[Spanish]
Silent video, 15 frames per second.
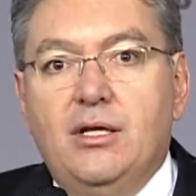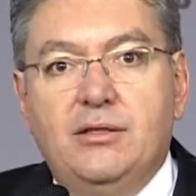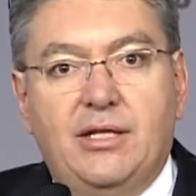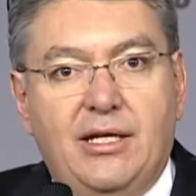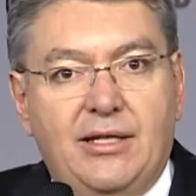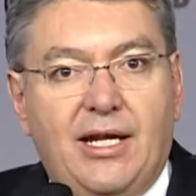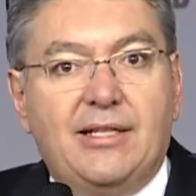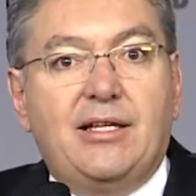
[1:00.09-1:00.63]

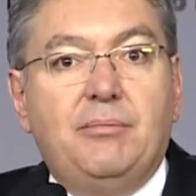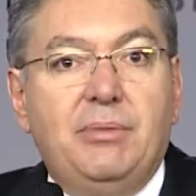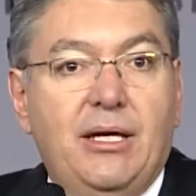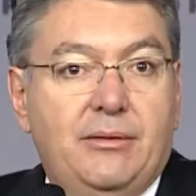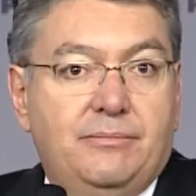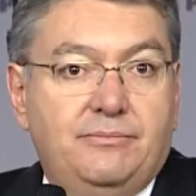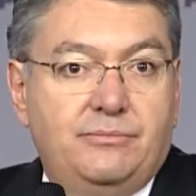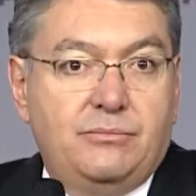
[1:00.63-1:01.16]
Tendrá
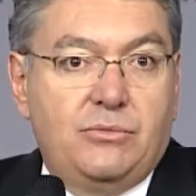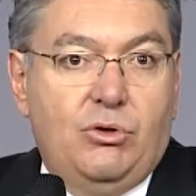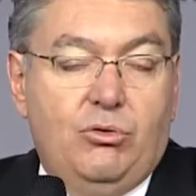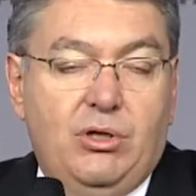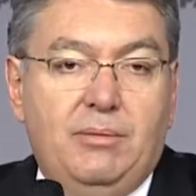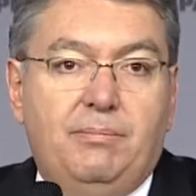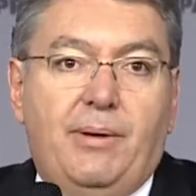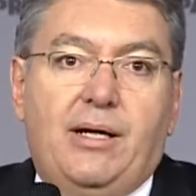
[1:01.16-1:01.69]
también un
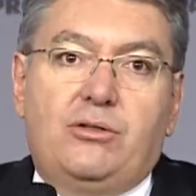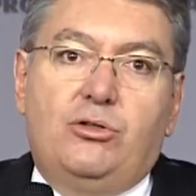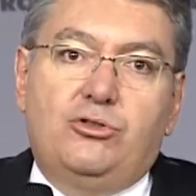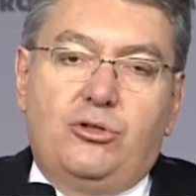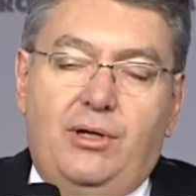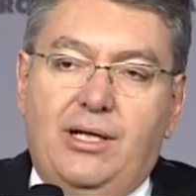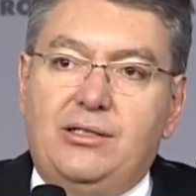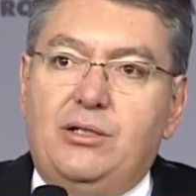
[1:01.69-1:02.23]
impacto
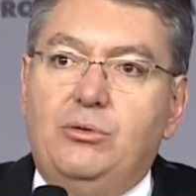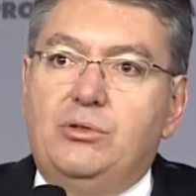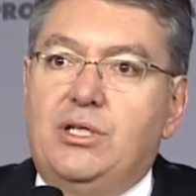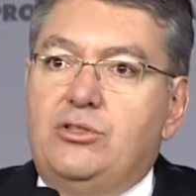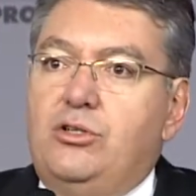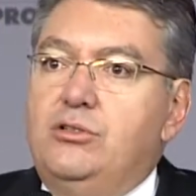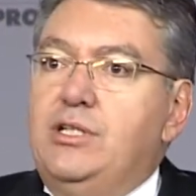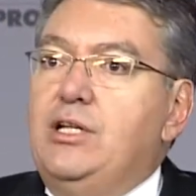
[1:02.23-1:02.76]
sobre la
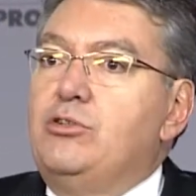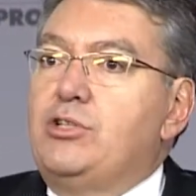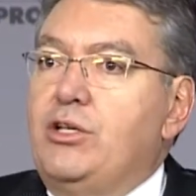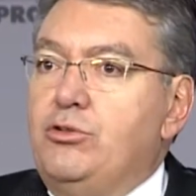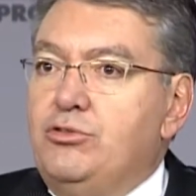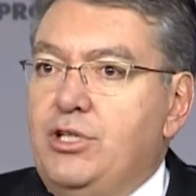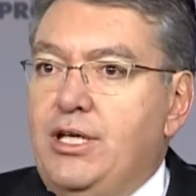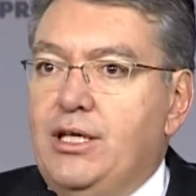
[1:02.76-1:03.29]
tributación en los
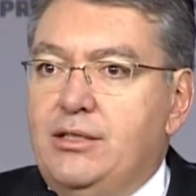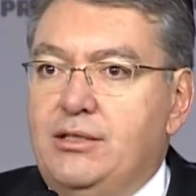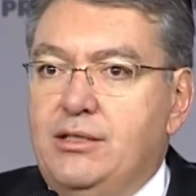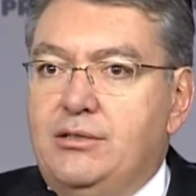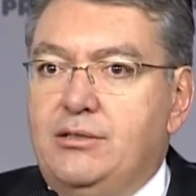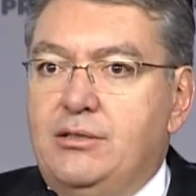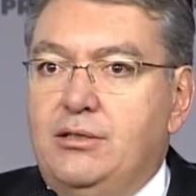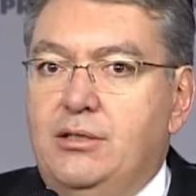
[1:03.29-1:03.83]
años
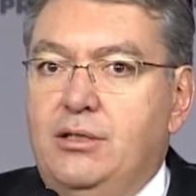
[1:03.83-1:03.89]
siguientes,